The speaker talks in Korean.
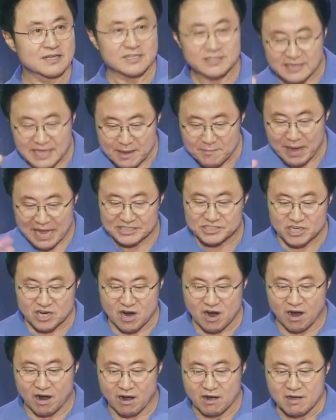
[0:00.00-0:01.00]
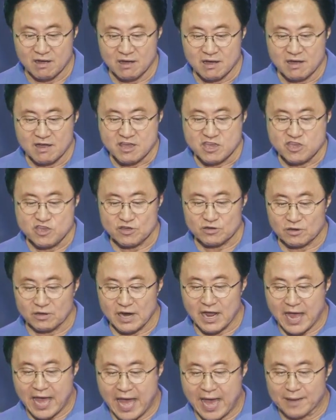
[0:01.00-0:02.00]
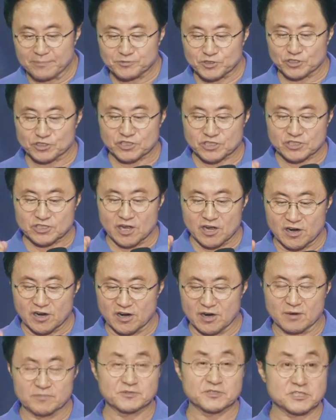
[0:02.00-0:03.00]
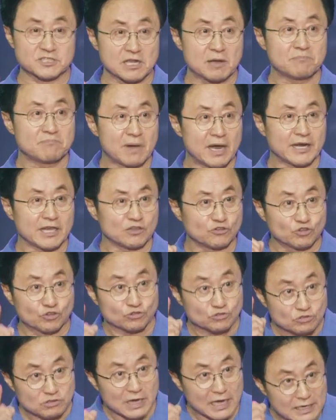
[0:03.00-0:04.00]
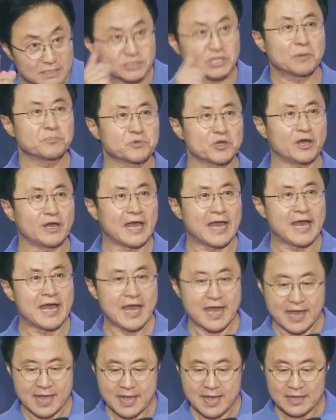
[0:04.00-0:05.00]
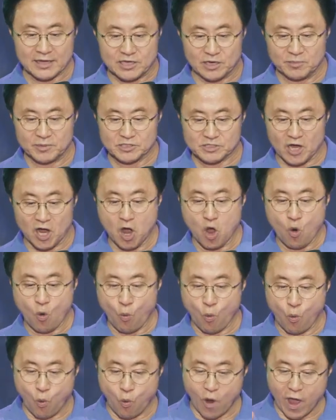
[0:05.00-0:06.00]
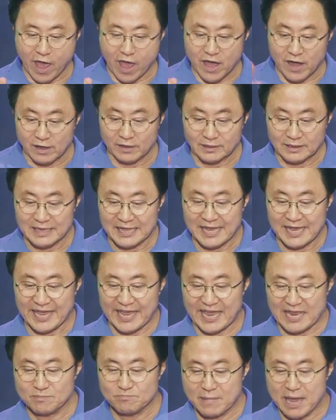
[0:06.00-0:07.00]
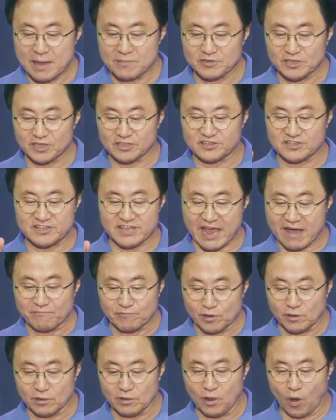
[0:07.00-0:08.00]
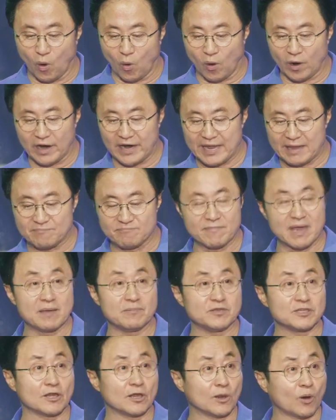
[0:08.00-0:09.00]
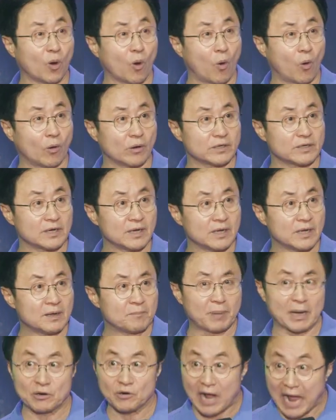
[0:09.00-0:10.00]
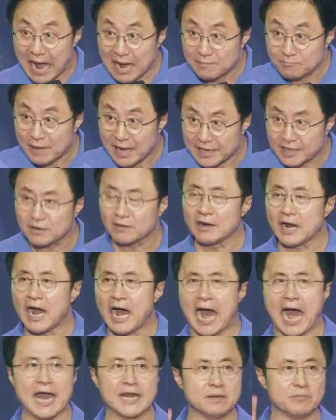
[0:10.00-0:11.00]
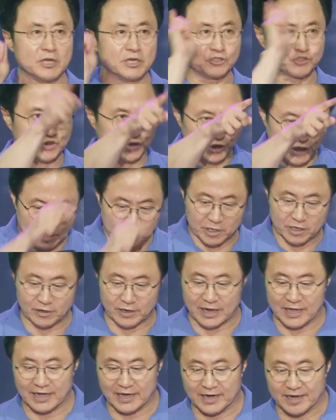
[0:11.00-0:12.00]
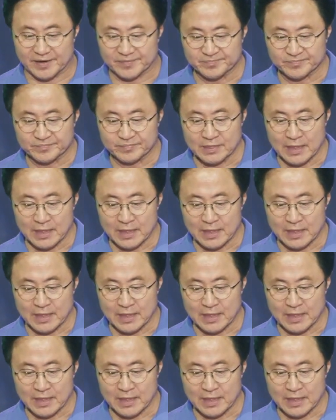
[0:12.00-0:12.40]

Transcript: 그게 맞아. You're gonna have to serve somebody. 누군가를 섬겨야 해. 그러면서 well, it may be the devil or it may be the Lord. 바로 악마이거나 아니면 주님이거나야.